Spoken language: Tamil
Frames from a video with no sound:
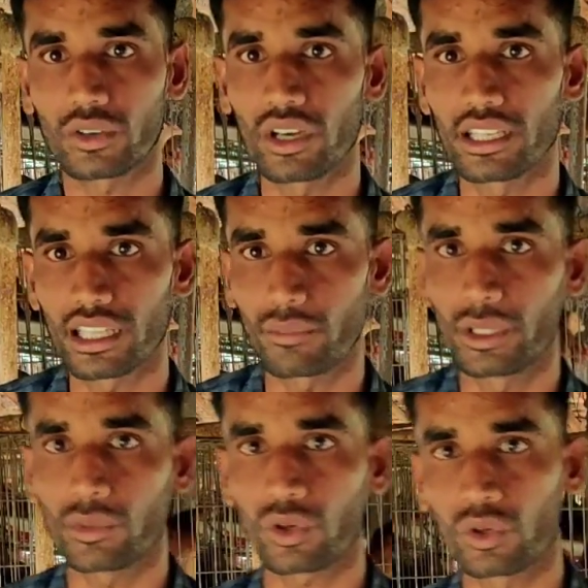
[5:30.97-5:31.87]
எந்த கோழி
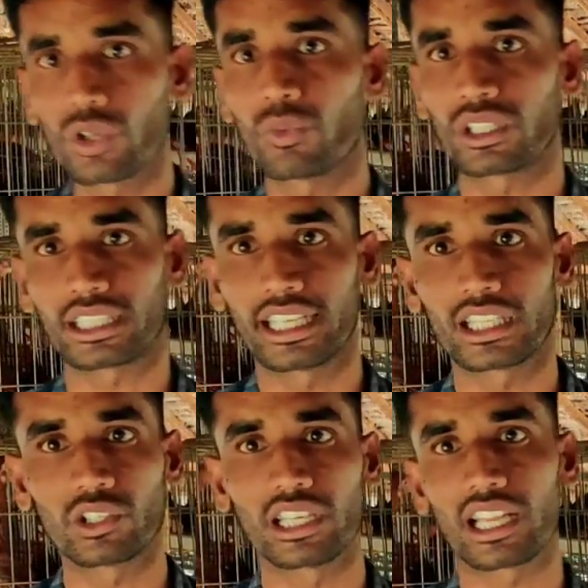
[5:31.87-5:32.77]
இருந்தாலும் மினிமம் ஒரு நூறு போதும்
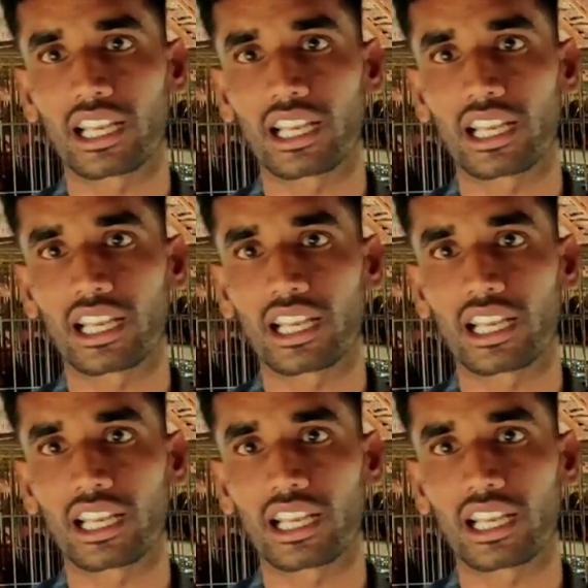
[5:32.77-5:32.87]
எடுத்தோடனே